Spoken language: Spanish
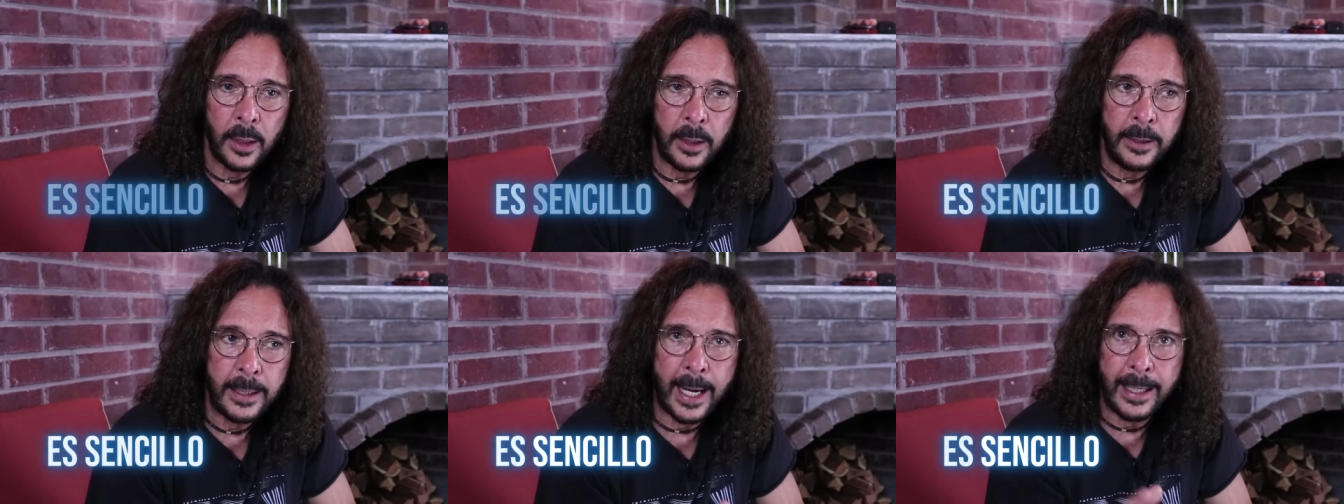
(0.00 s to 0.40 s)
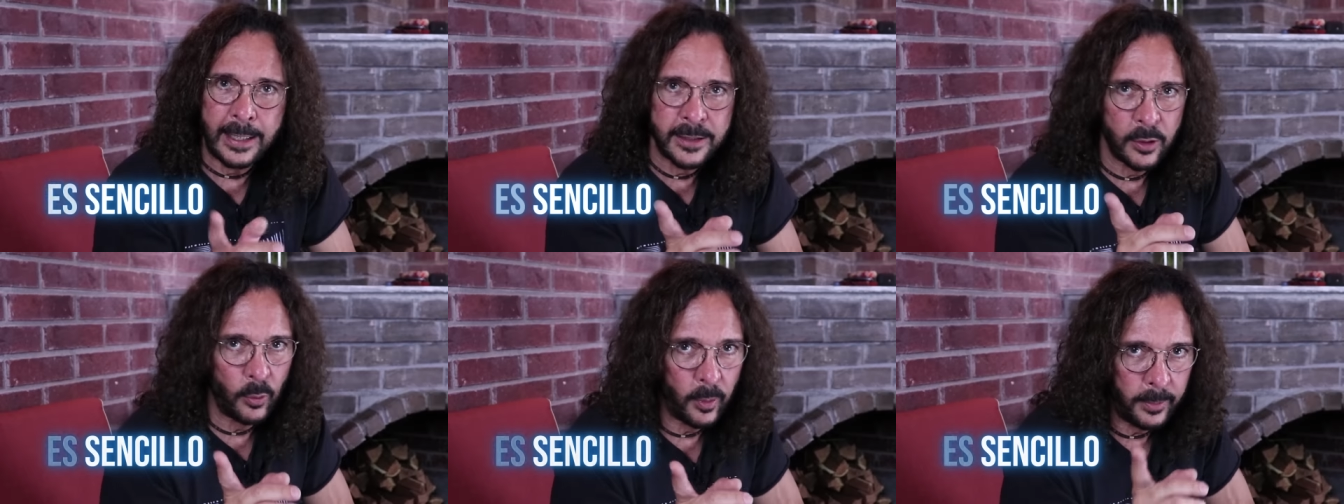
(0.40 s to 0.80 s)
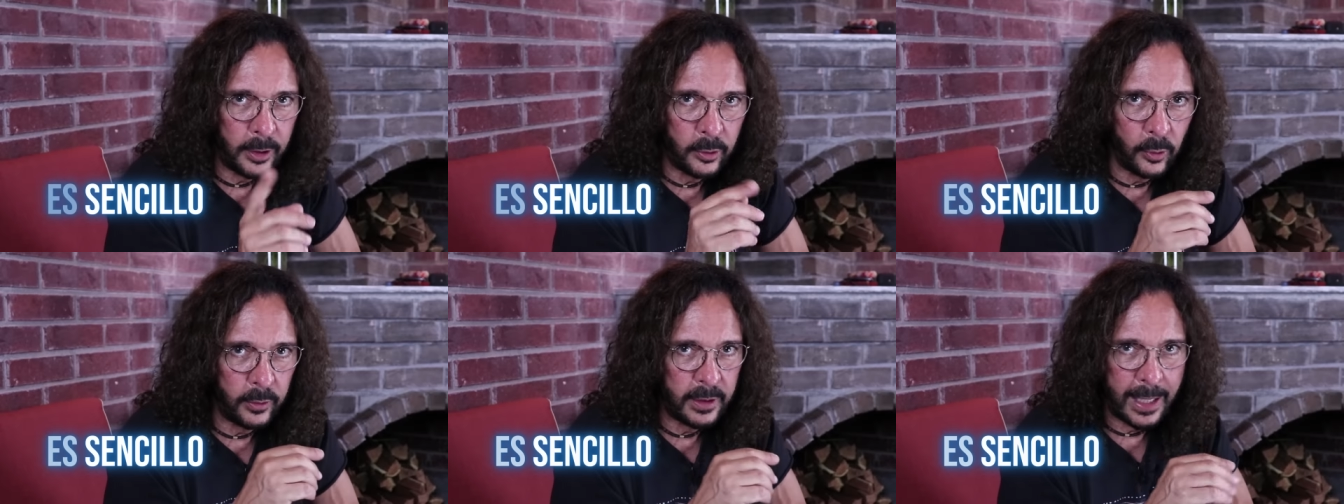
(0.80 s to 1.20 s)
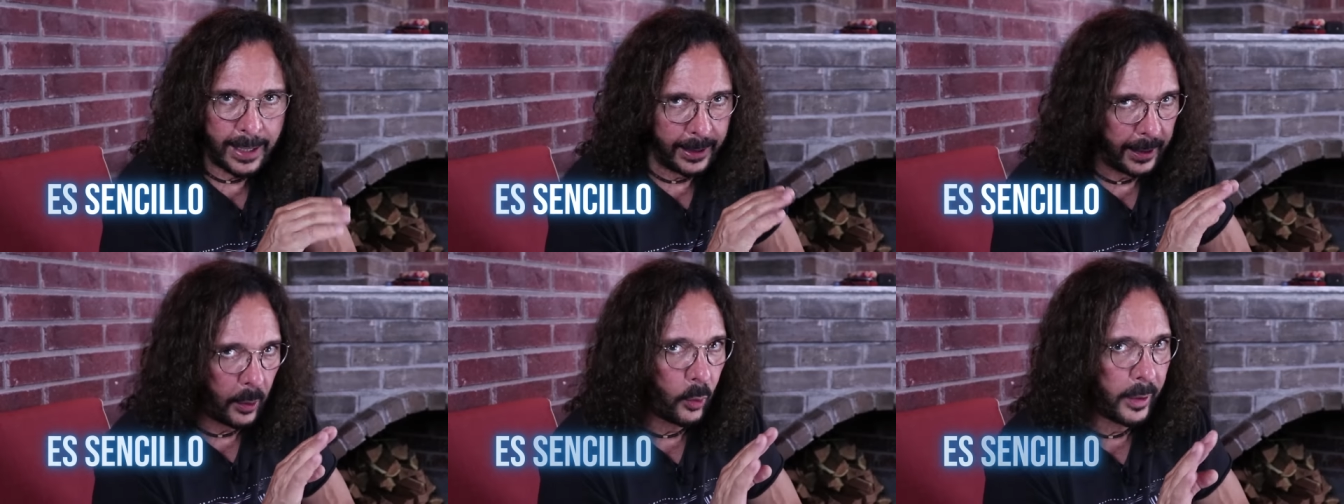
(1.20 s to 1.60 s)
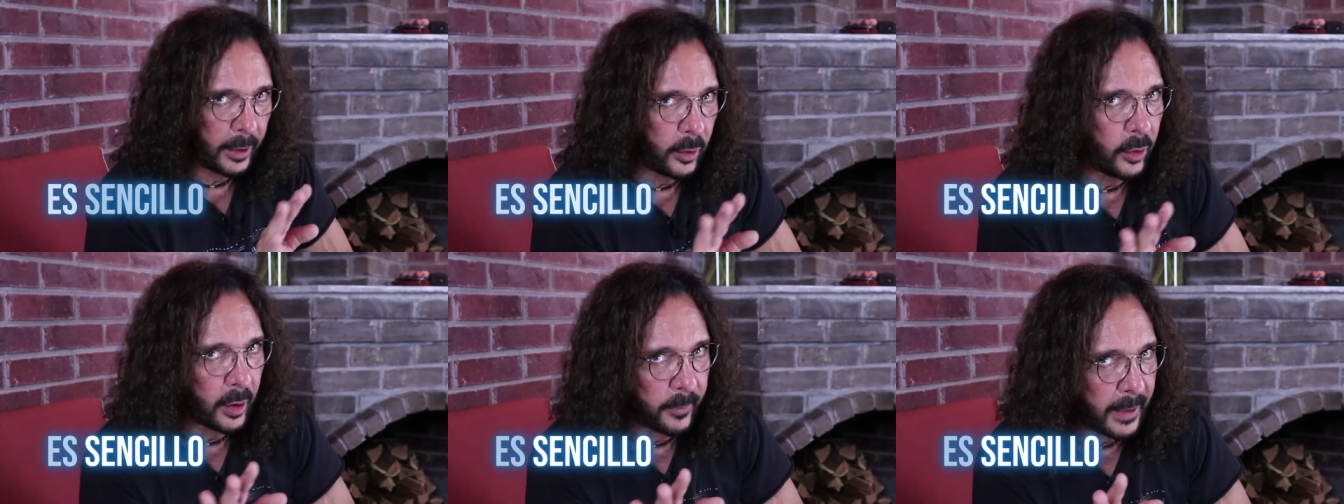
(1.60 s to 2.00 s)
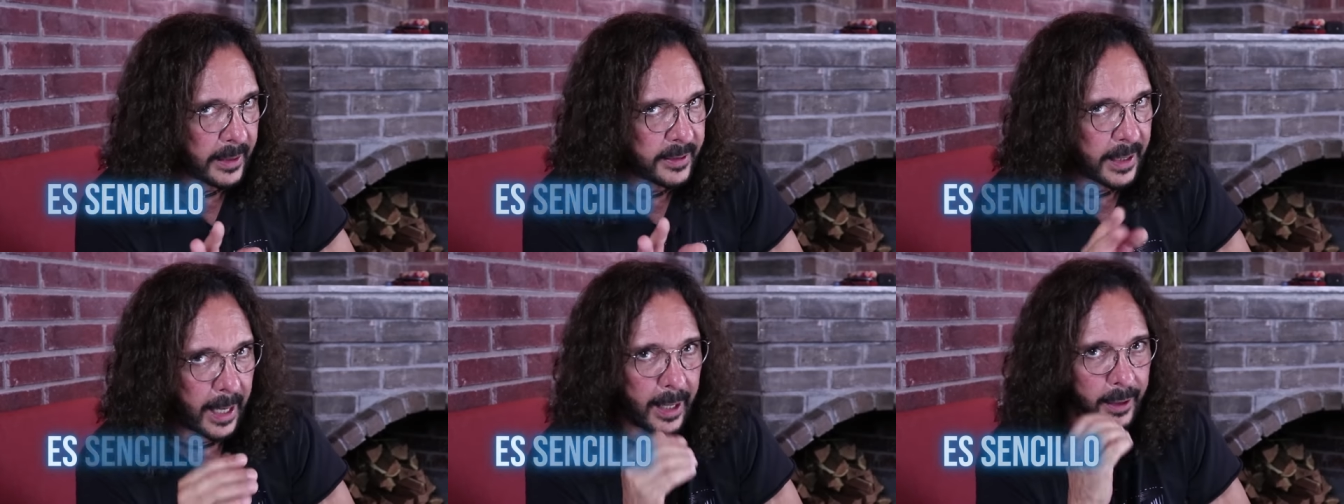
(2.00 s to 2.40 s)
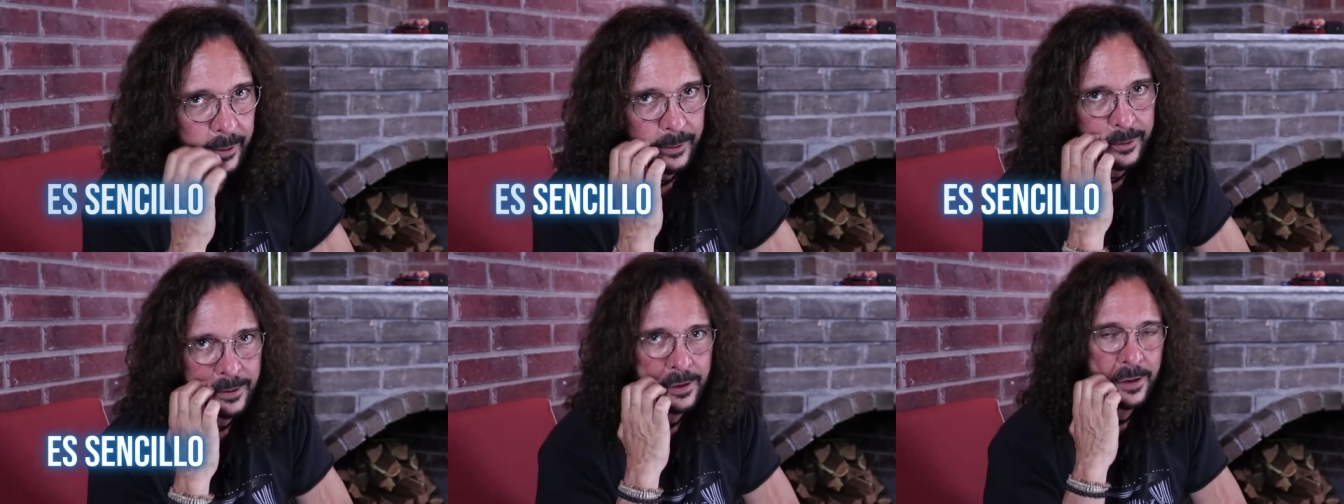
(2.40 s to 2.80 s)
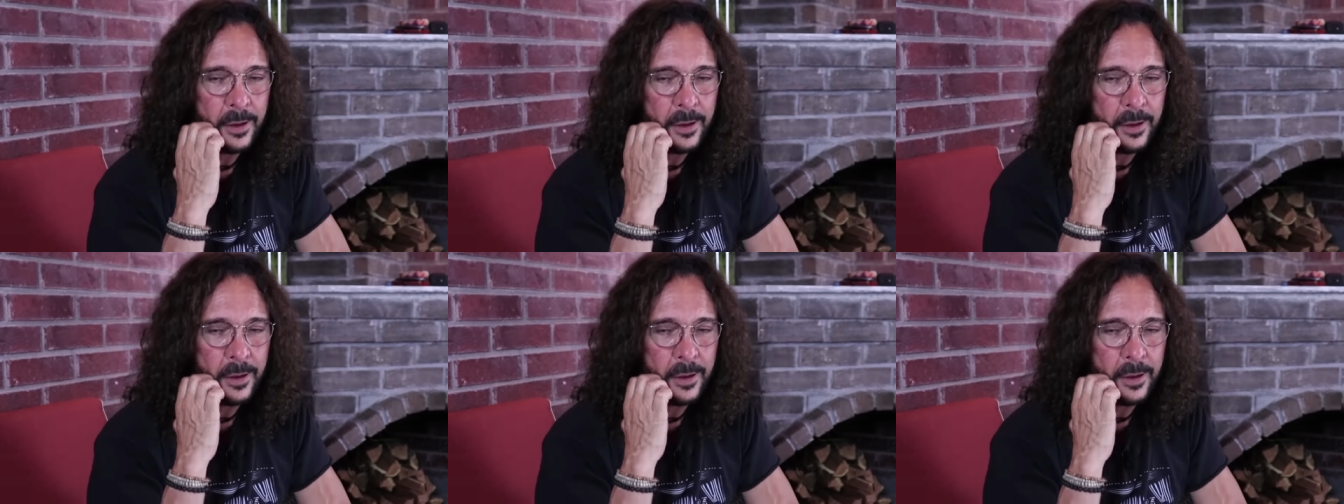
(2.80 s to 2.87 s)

Y ya en ese momento ya era Eugenio Derbez, ya